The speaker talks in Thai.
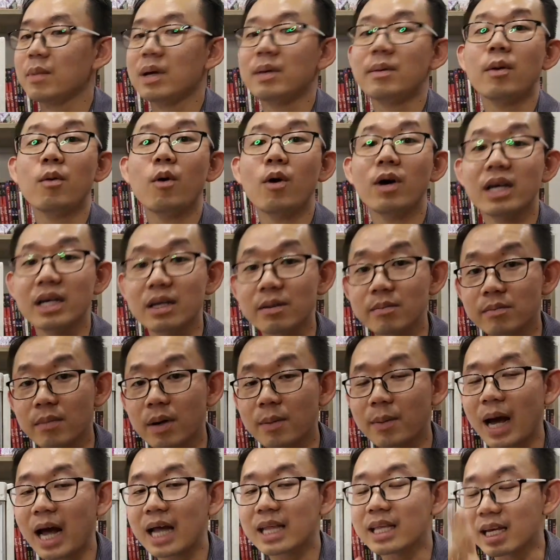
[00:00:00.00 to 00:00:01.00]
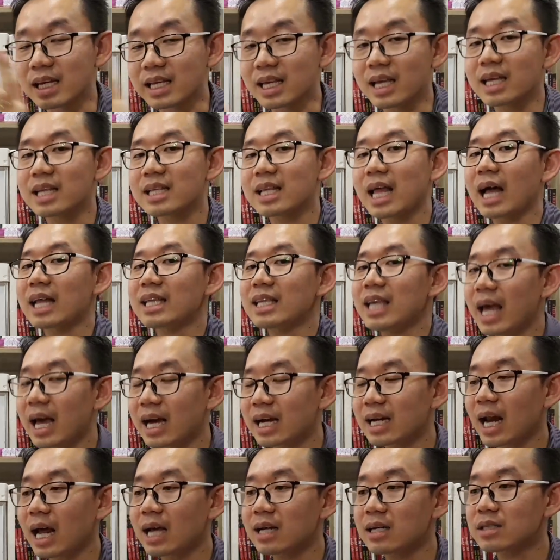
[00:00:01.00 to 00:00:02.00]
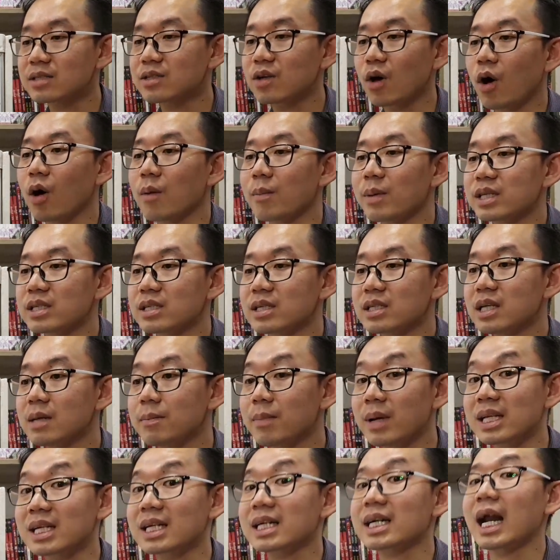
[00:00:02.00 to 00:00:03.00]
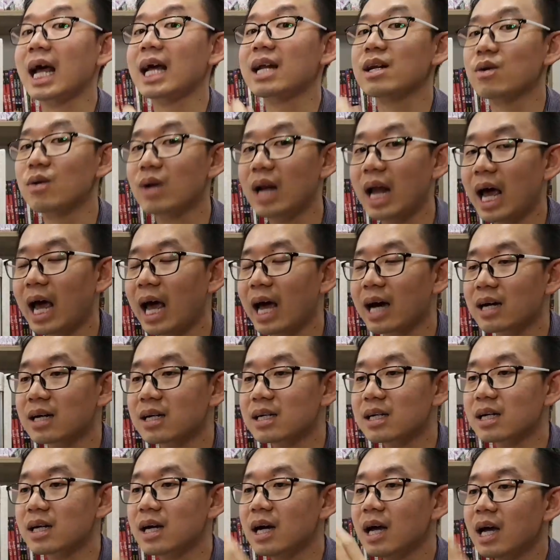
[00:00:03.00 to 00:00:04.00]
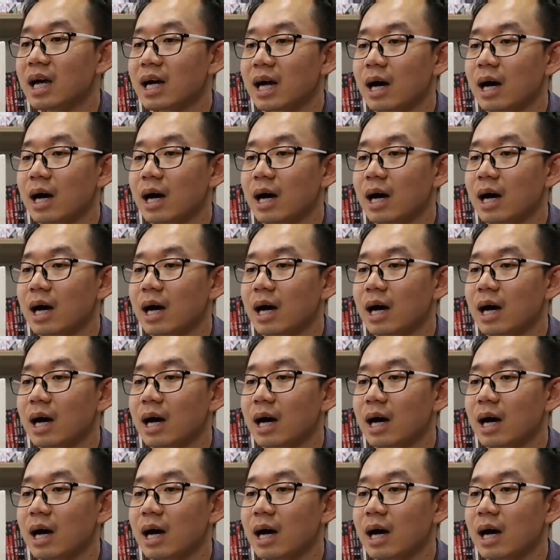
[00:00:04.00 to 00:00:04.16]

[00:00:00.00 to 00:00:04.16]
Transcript: เม็ดมะม่วงหินมะพร้าวอย่างนี้ทานแยกก็ได้หรือสองไปซื้อที่เป็นกราโนล่าก็คือ